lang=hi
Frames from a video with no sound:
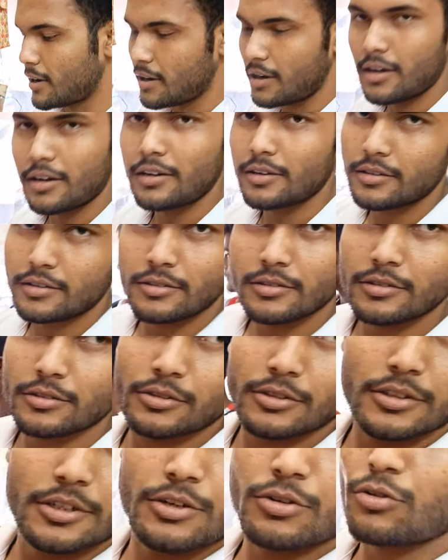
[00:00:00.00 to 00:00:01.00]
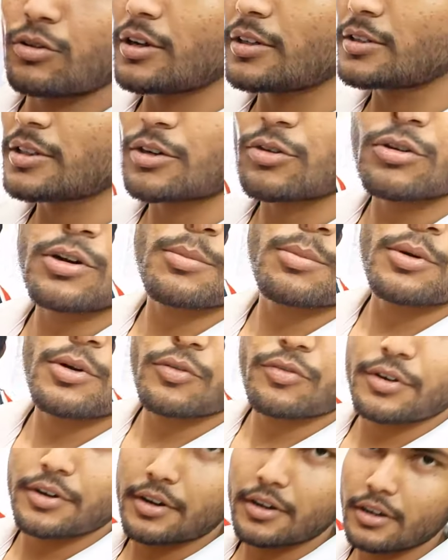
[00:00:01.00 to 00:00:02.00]
पक्का के तीन गुना चार गुना
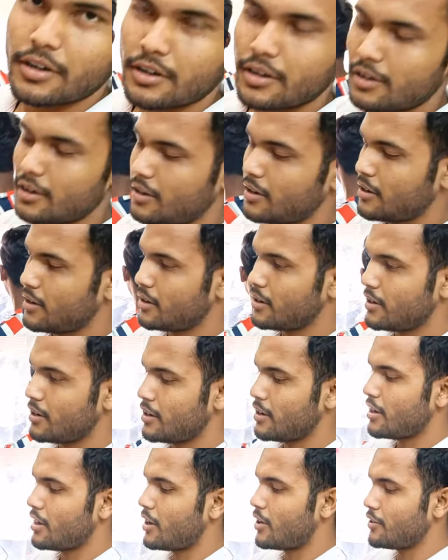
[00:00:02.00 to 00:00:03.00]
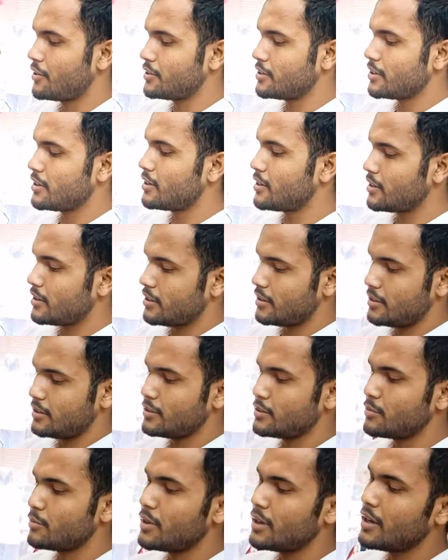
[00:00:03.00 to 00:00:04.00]
प्रॉफिट सही सर जी सर
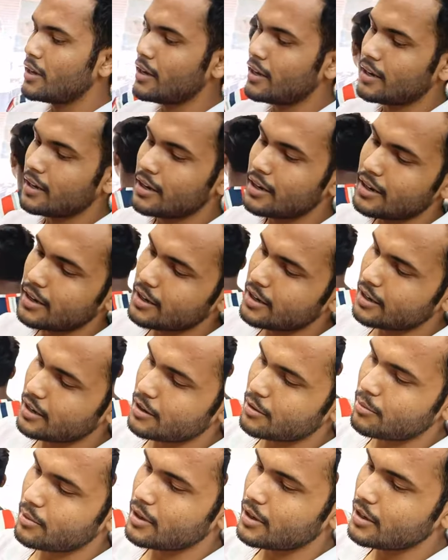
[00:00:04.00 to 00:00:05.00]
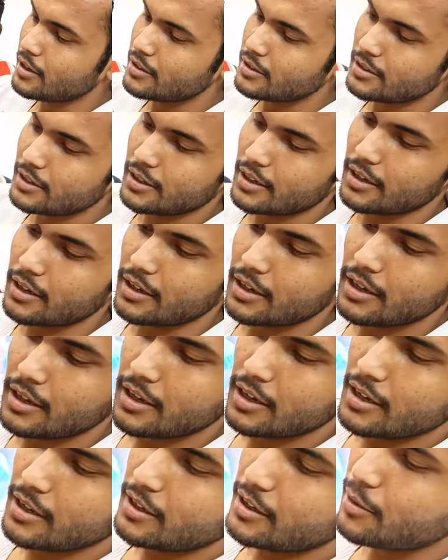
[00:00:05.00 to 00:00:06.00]
इसमें है अलग अलग कलर में है ठीक ओके
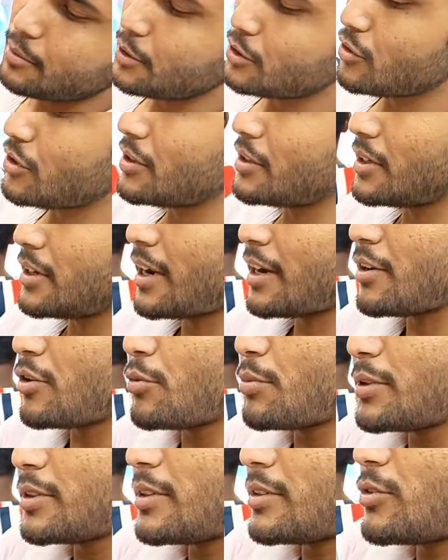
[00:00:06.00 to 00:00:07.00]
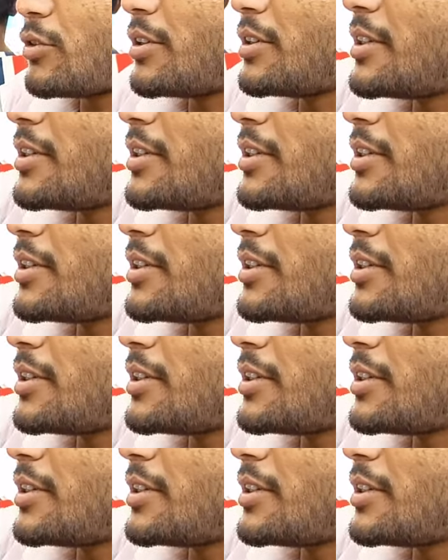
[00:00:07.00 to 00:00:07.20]
ये भी ट्वेंटी नाइन रुपीज